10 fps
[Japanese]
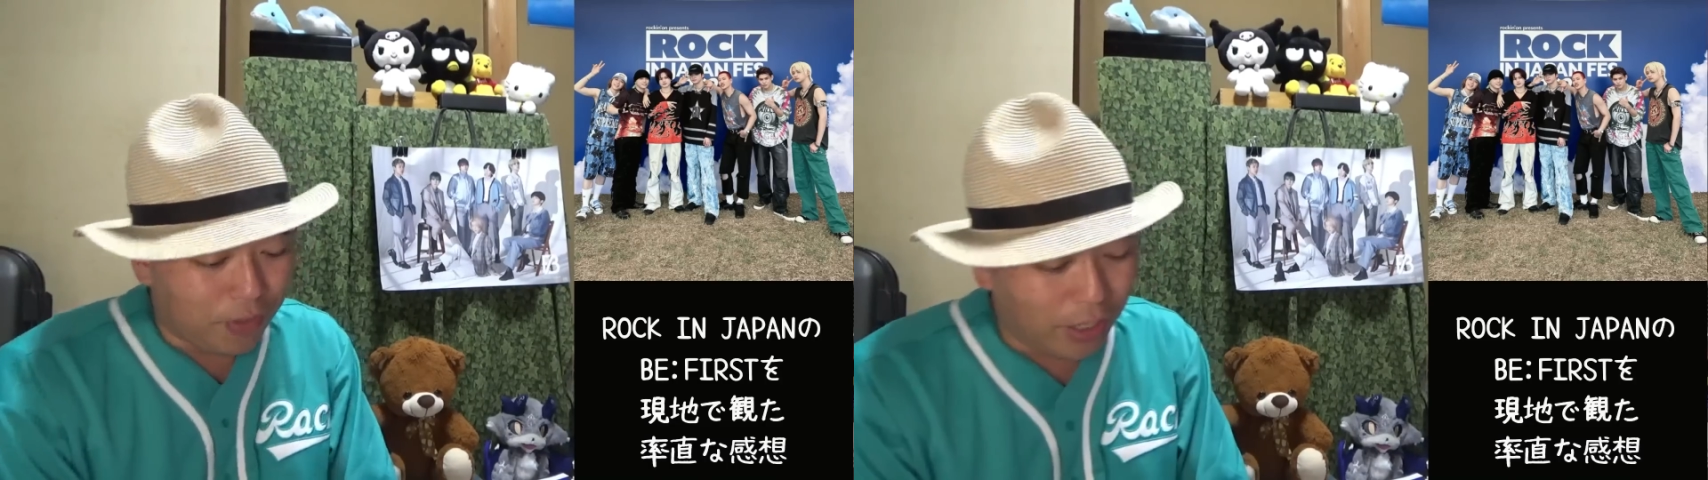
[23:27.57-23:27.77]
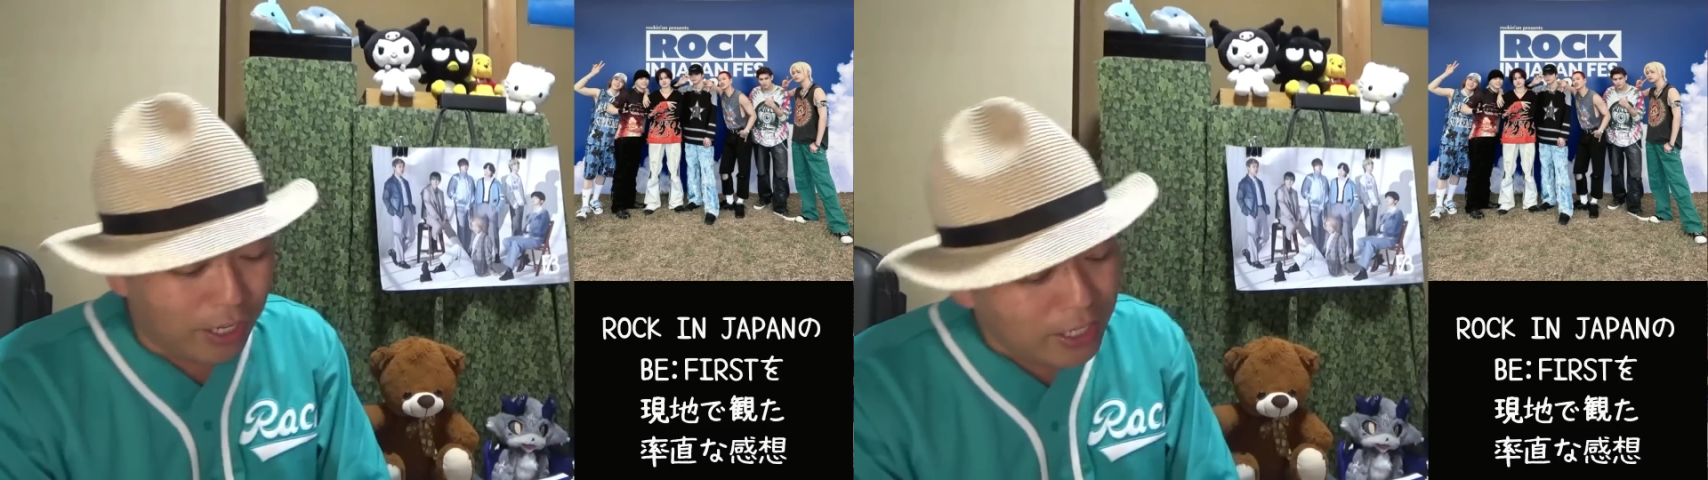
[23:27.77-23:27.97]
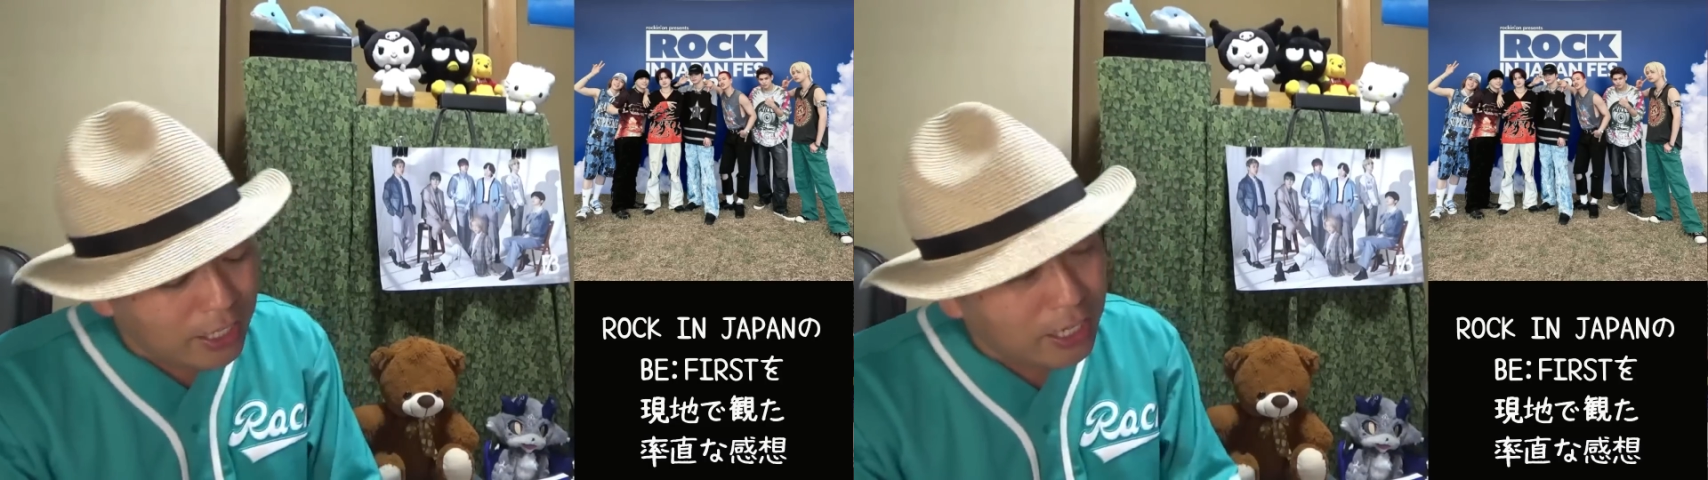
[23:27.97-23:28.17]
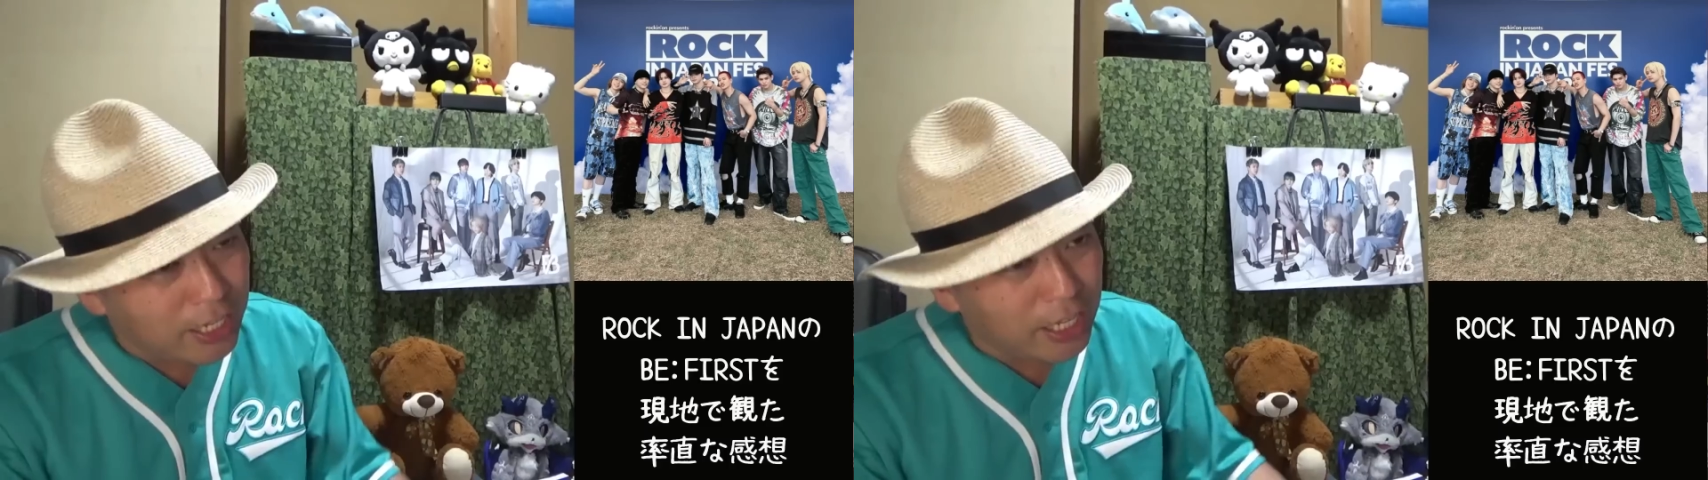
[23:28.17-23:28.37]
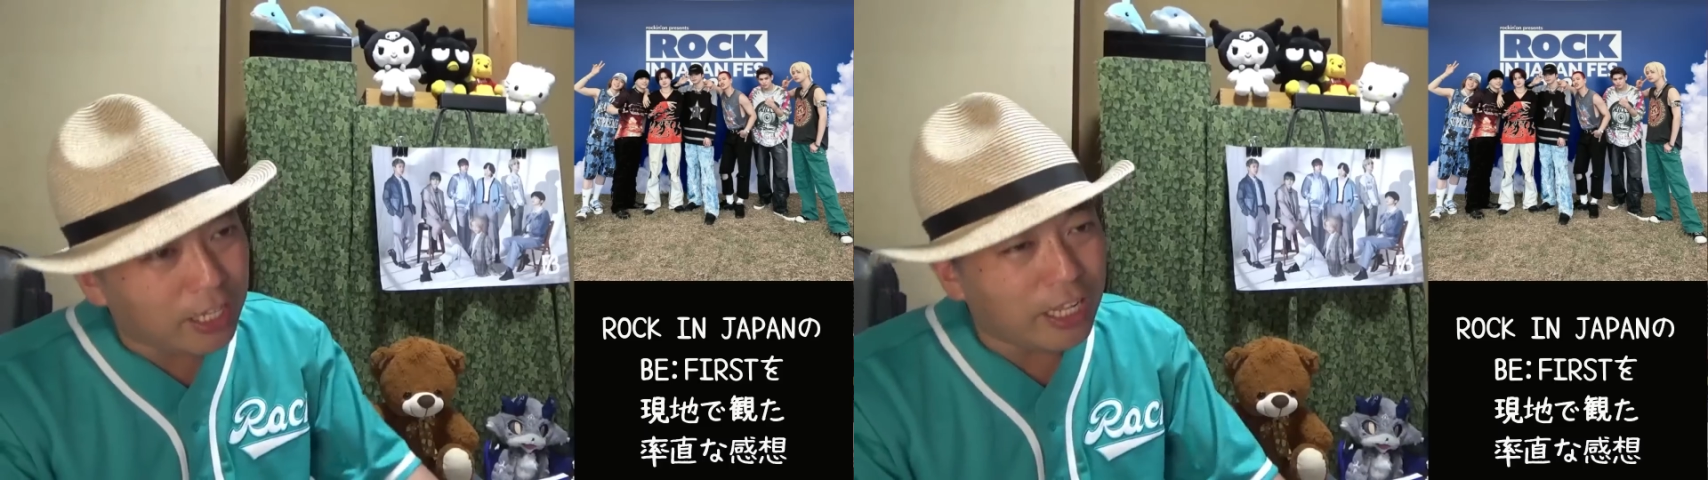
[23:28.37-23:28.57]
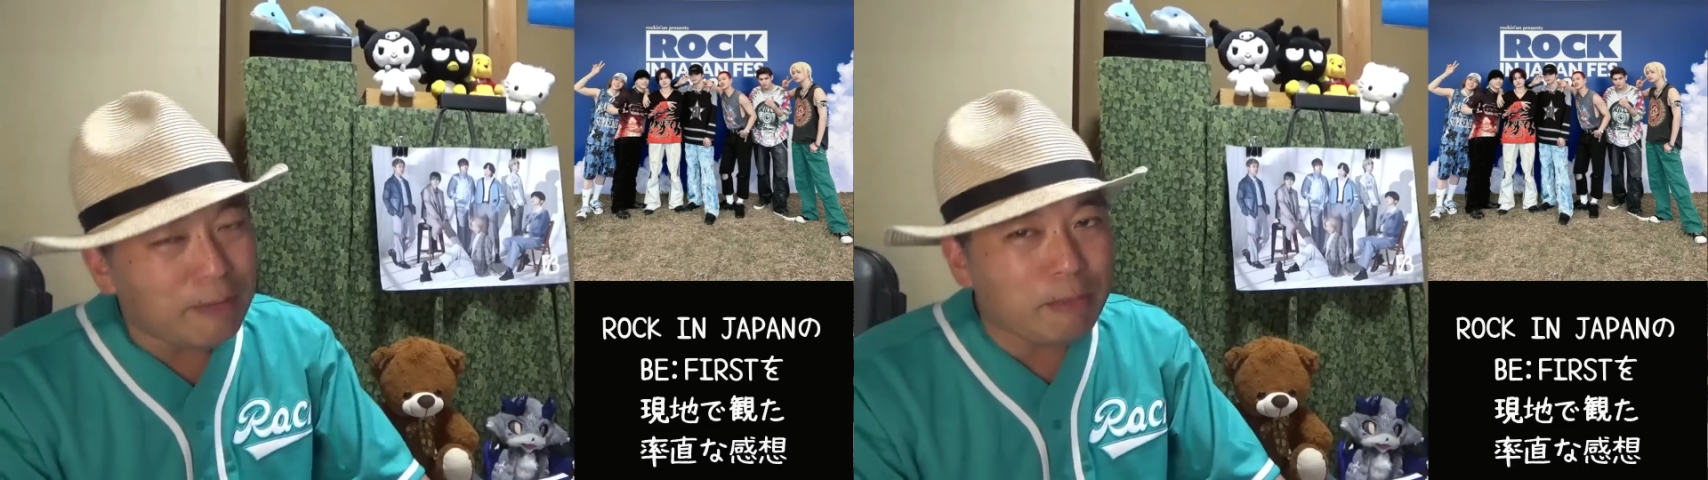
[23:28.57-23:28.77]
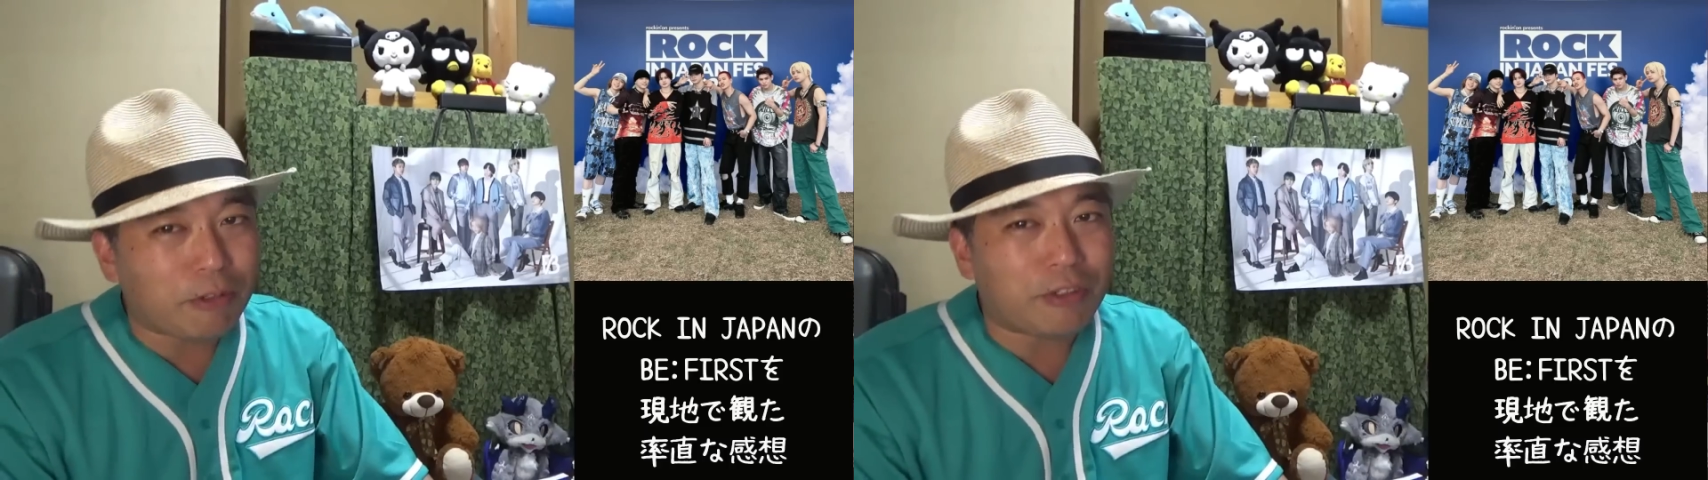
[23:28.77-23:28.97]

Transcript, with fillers: 案外、雨も